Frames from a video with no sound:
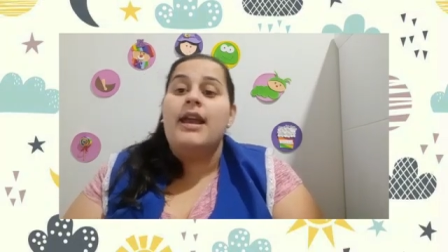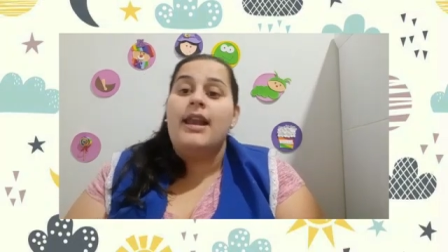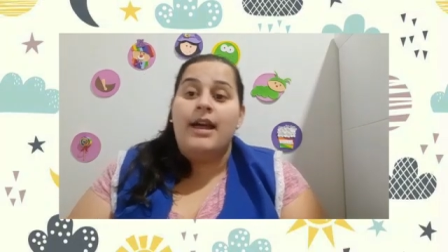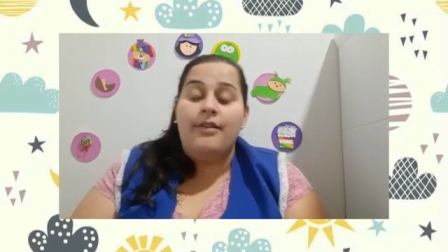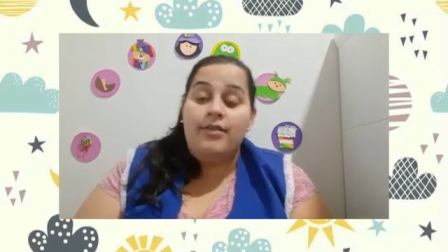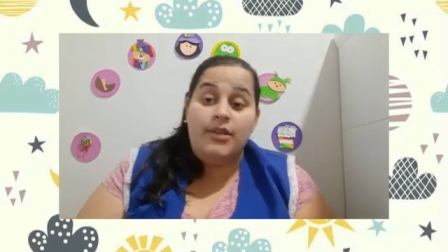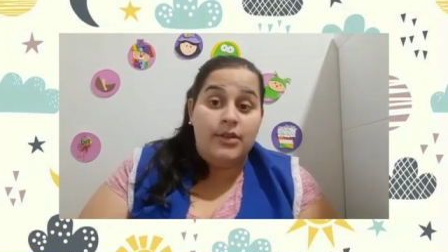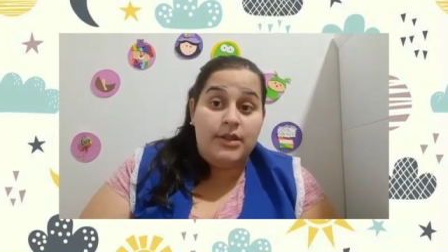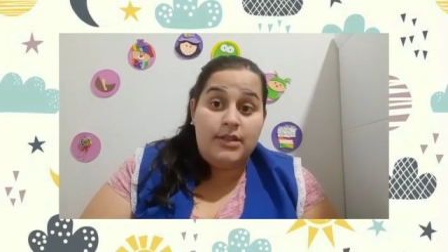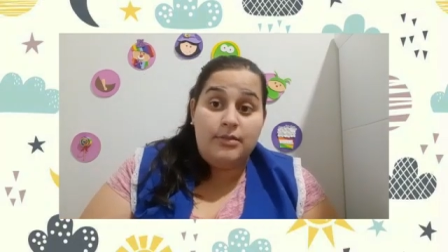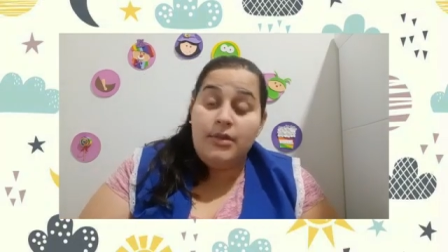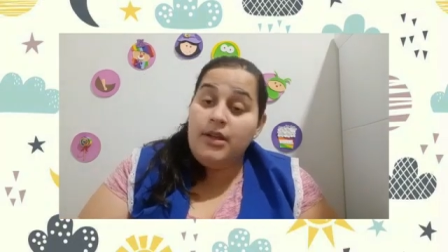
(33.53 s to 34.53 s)
lavando
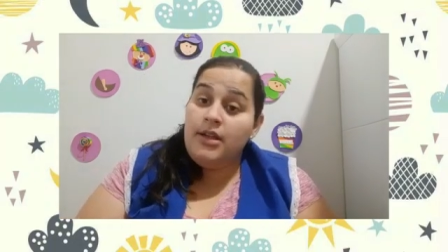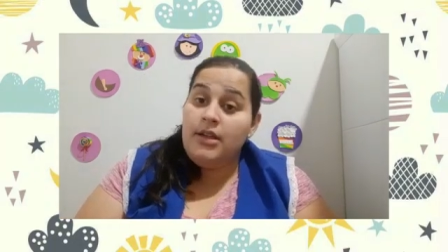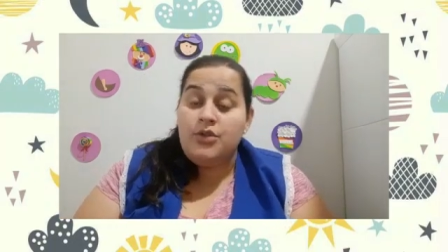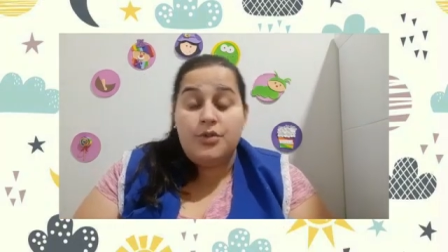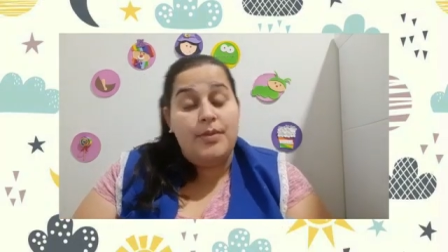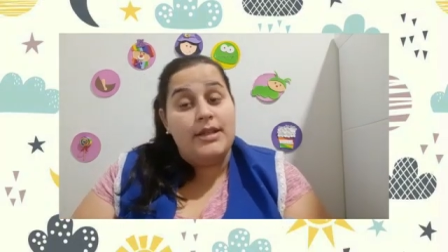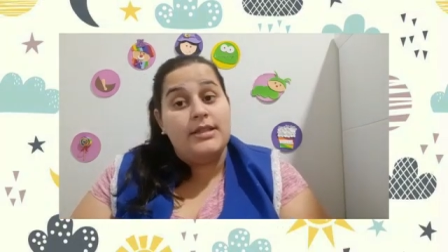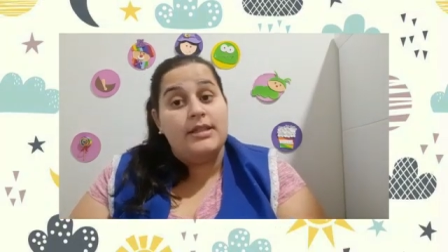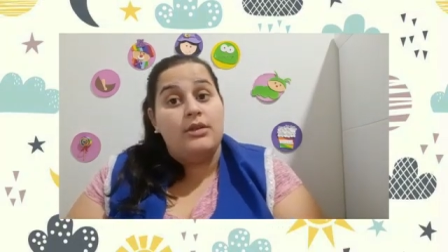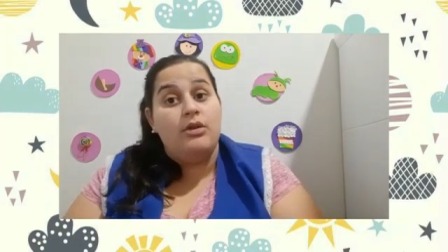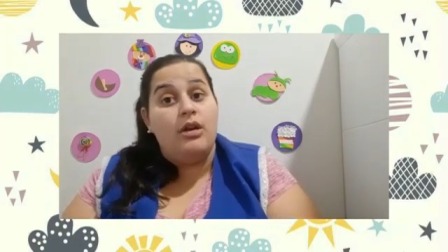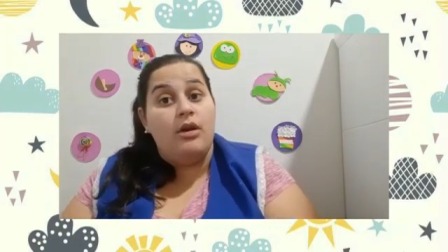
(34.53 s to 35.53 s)
as mãos,
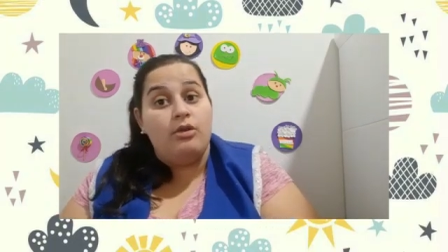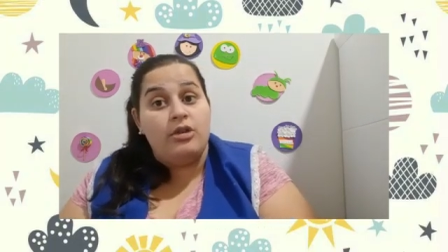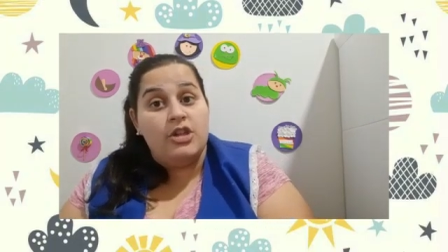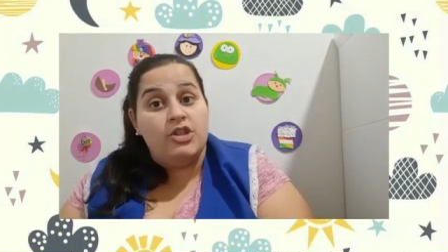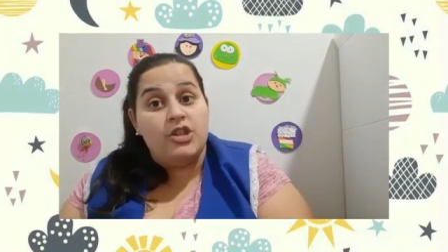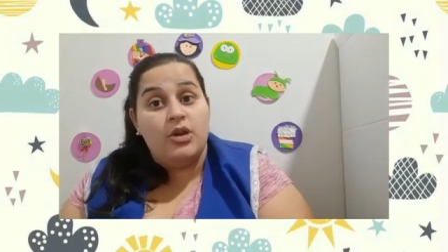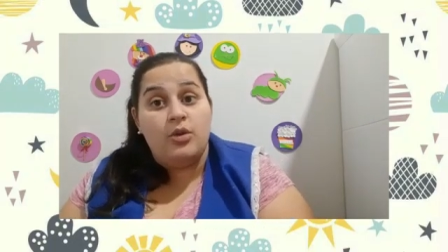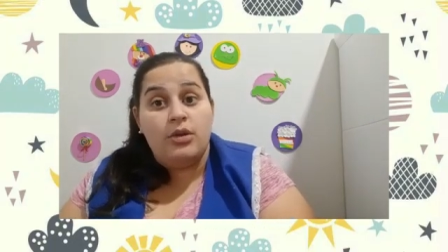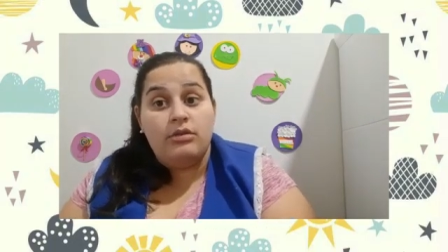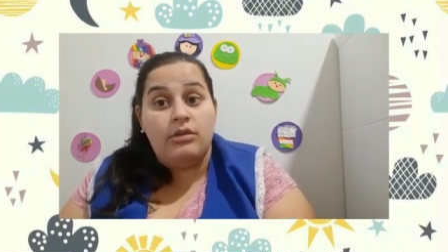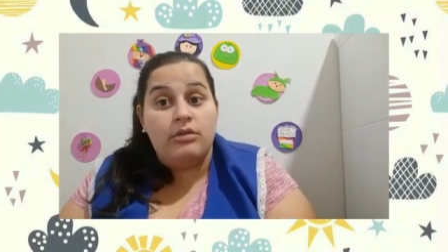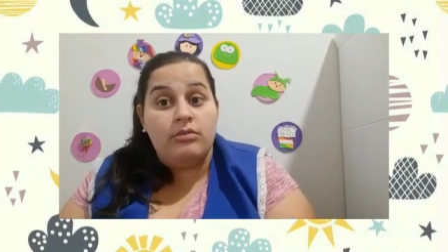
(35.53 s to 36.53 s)
passando álcool em gel
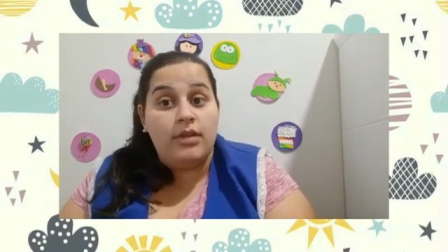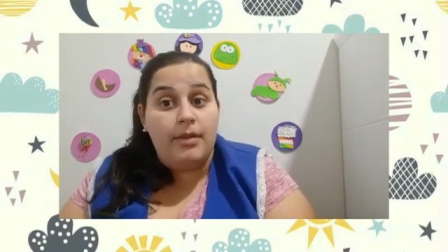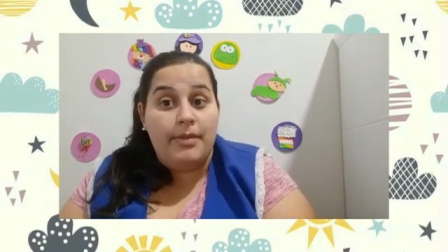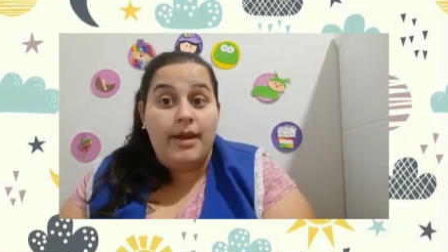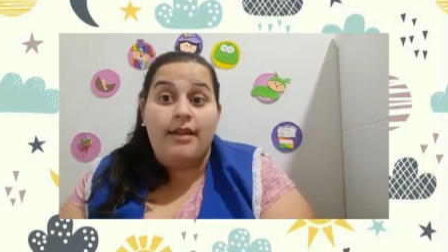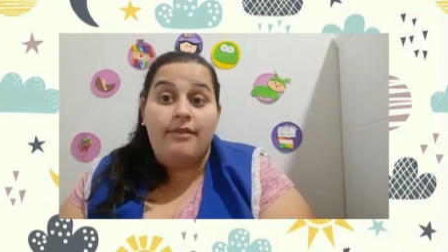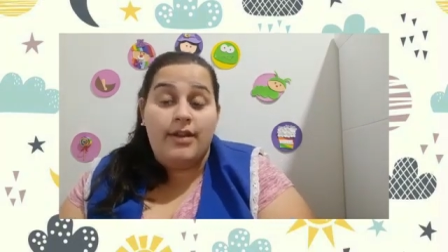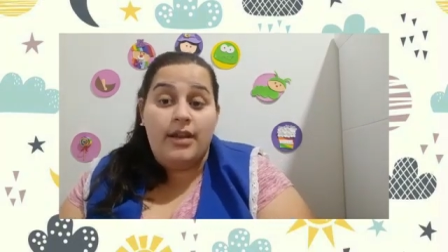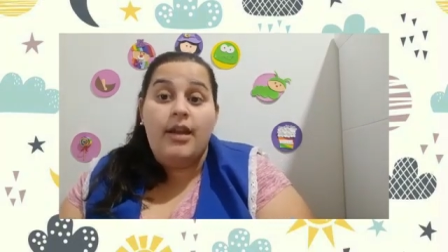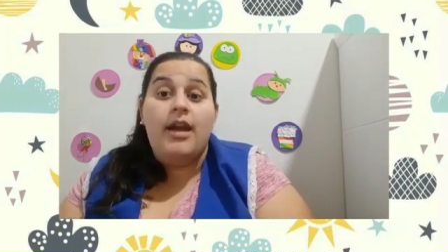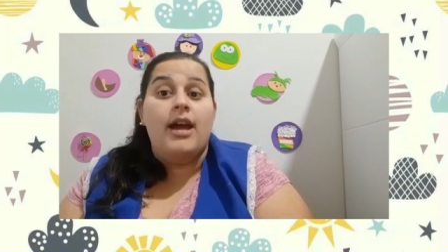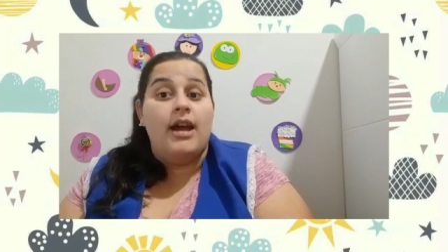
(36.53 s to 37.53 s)
quando não dá para lavar
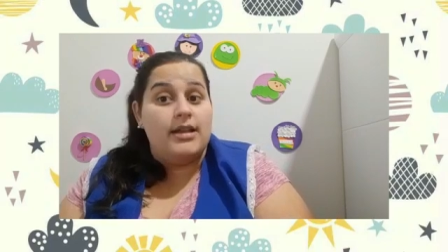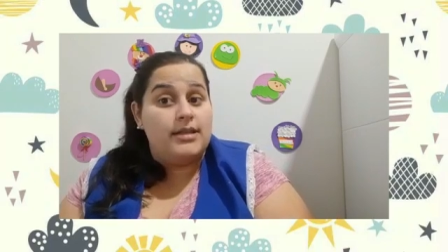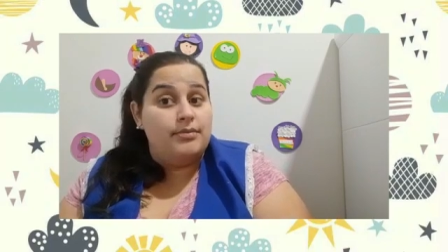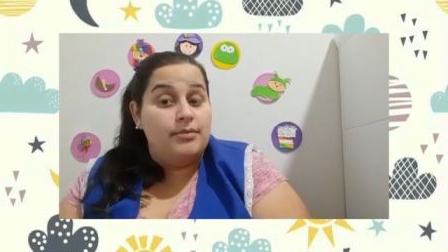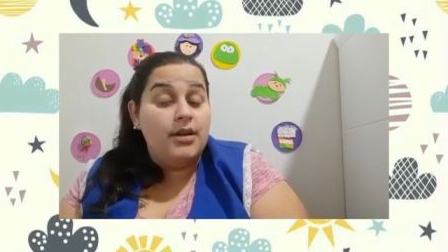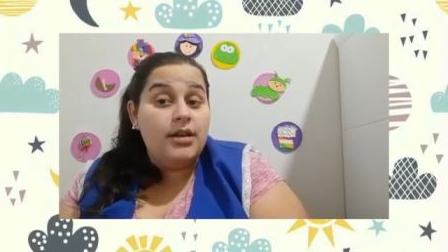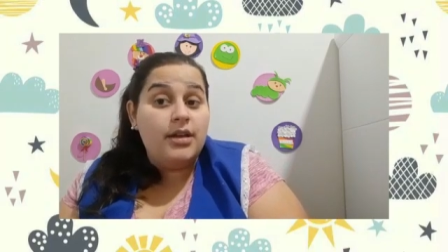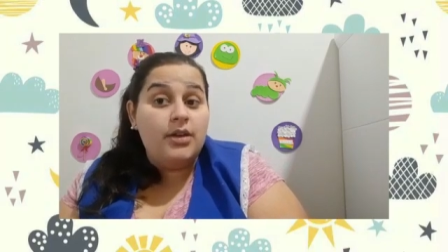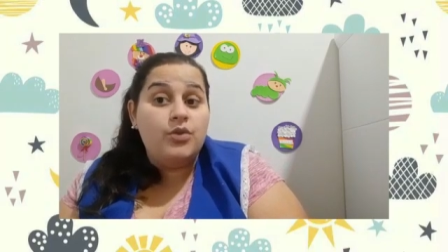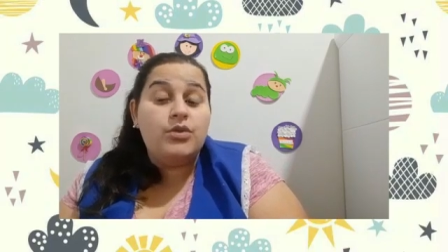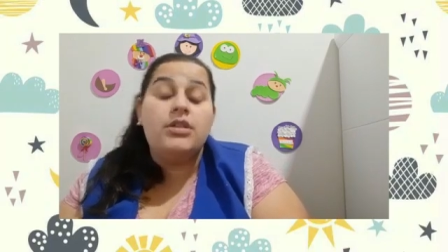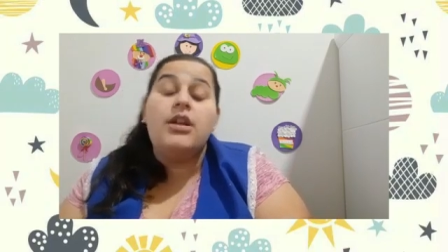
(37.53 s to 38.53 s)
as
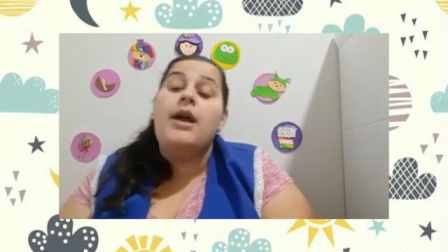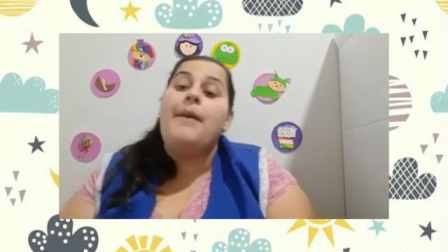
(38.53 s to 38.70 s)
mãos,